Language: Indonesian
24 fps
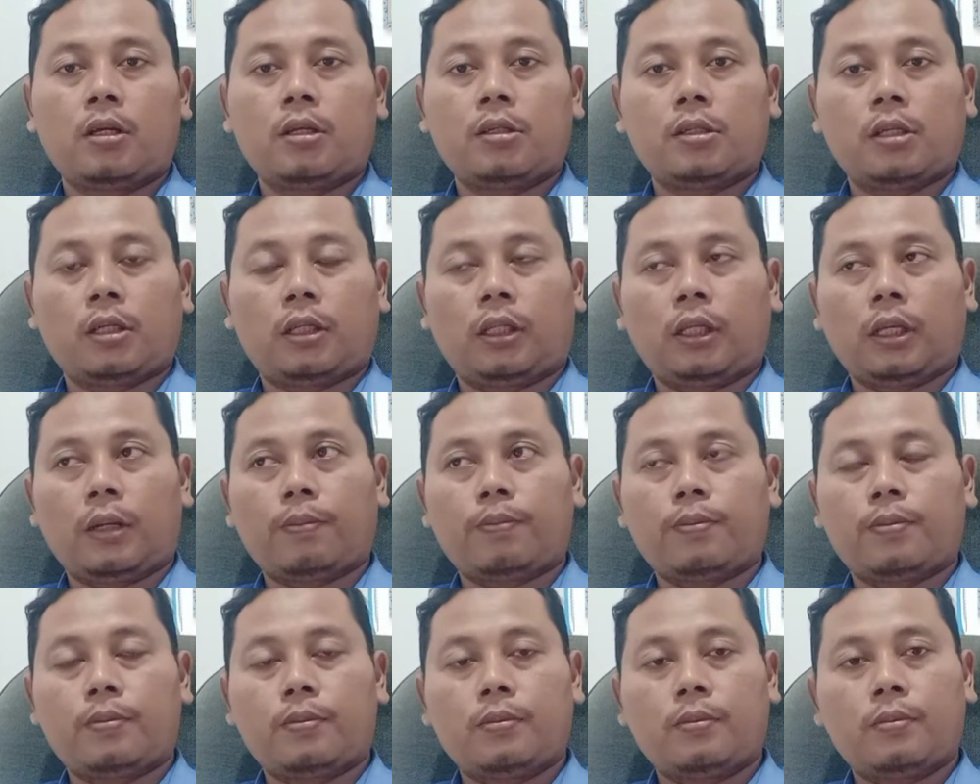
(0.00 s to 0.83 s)

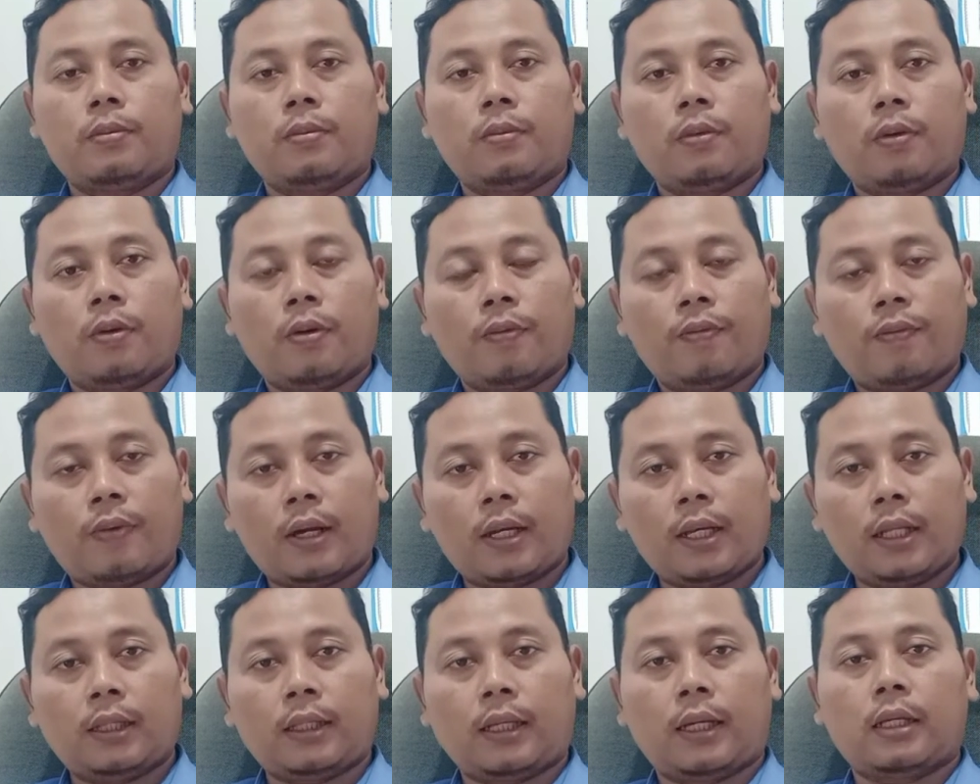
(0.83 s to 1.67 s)
Setiap
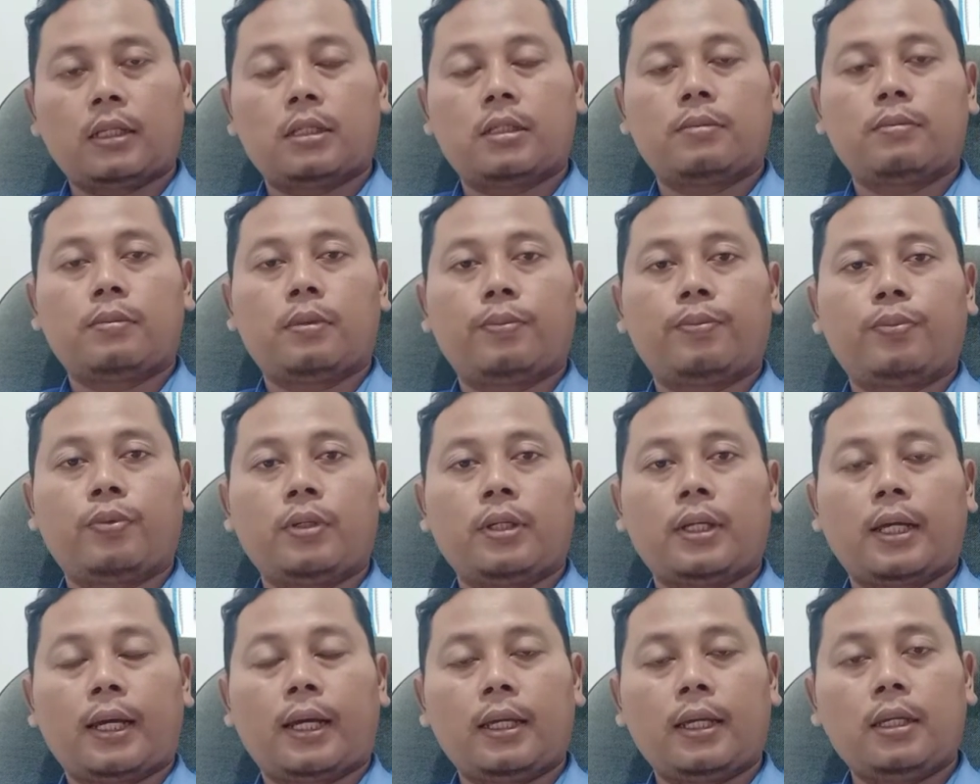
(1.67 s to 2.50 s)
varietas
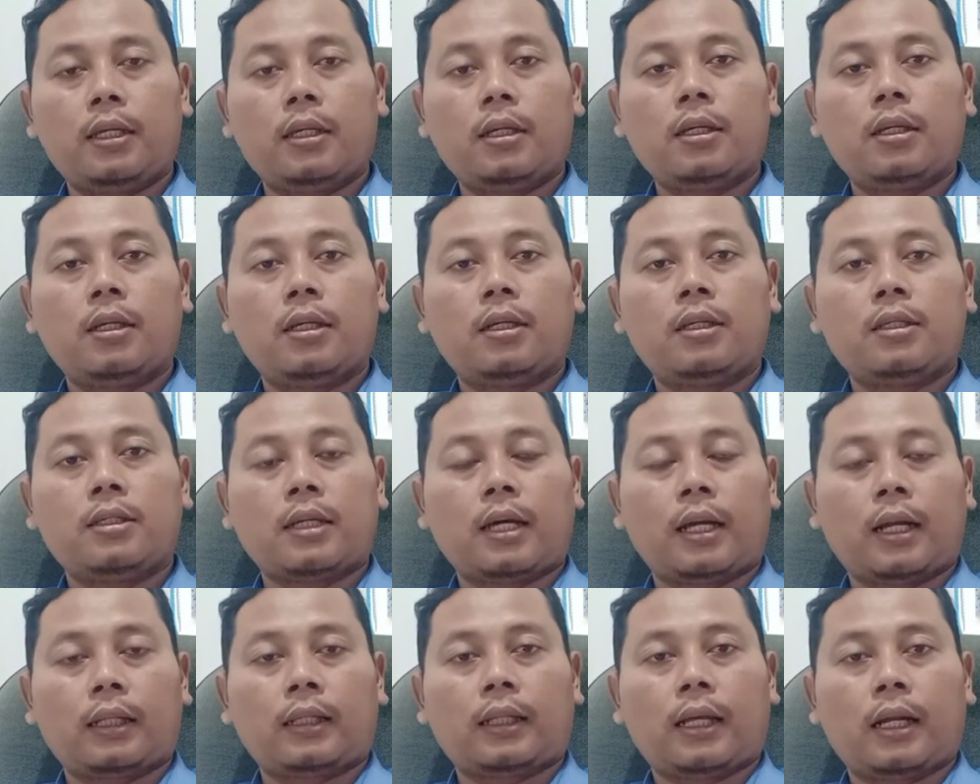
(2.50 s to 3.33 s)
mempunyai
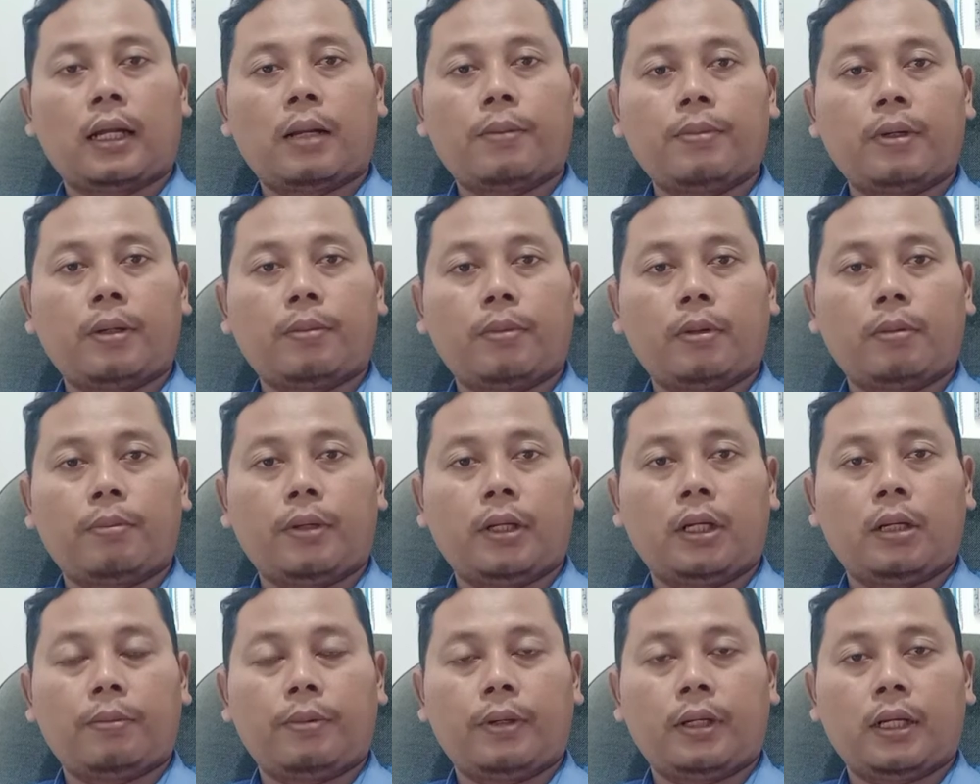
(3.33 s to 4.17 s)
jarak tanam yang
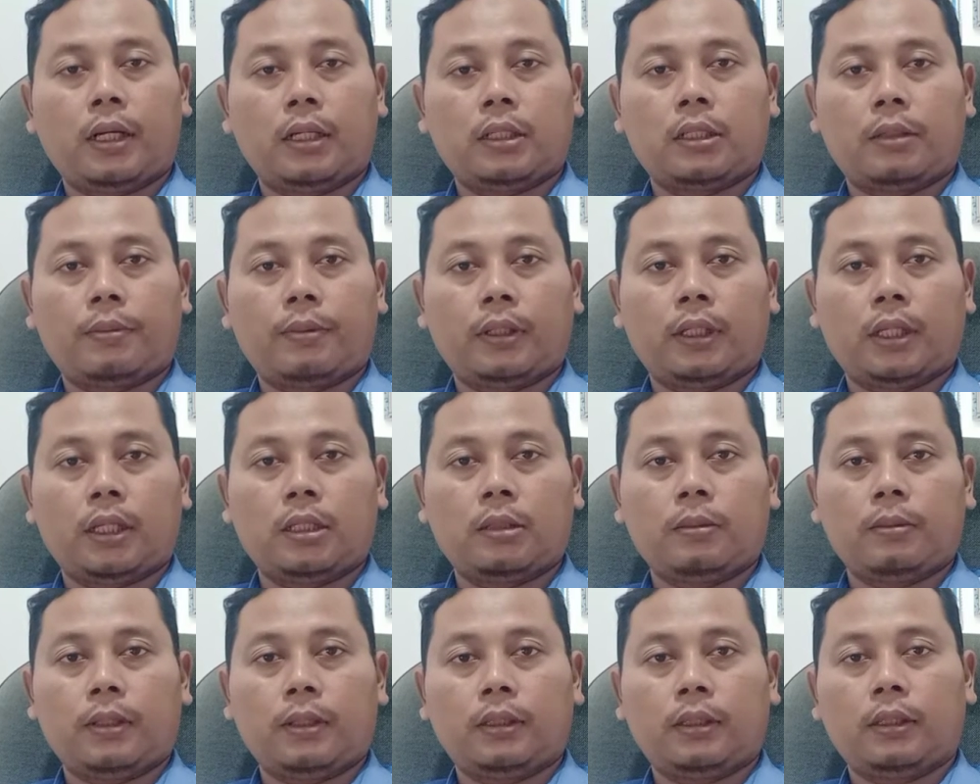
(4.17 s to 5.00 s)
berbeda-beda sahabat
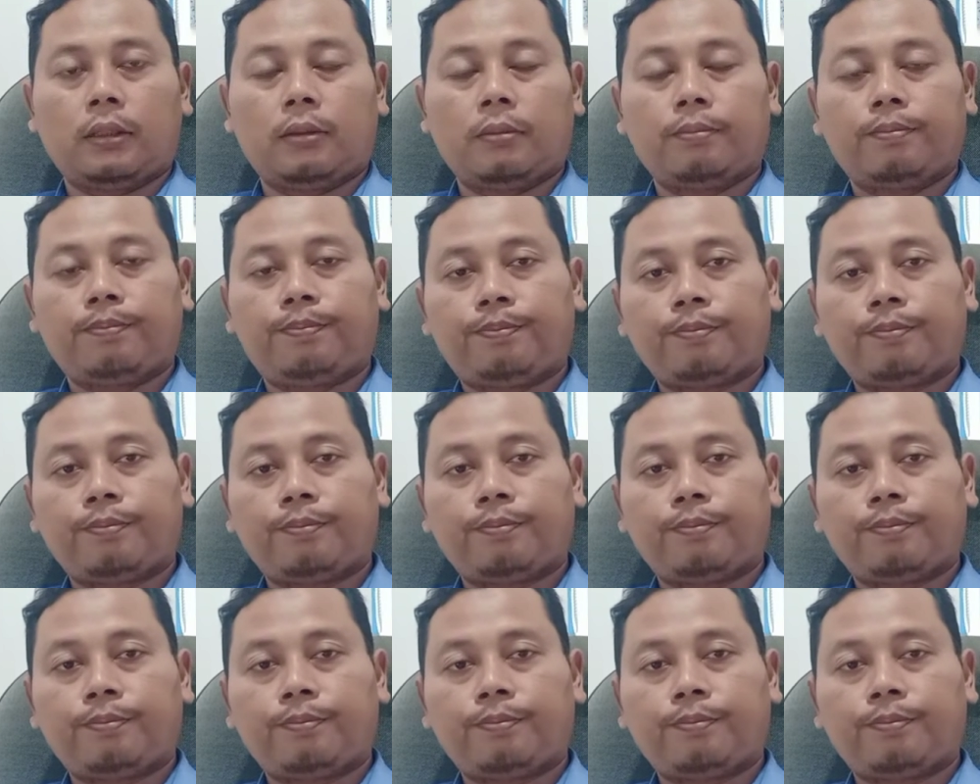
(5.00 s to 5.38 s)
transplanter.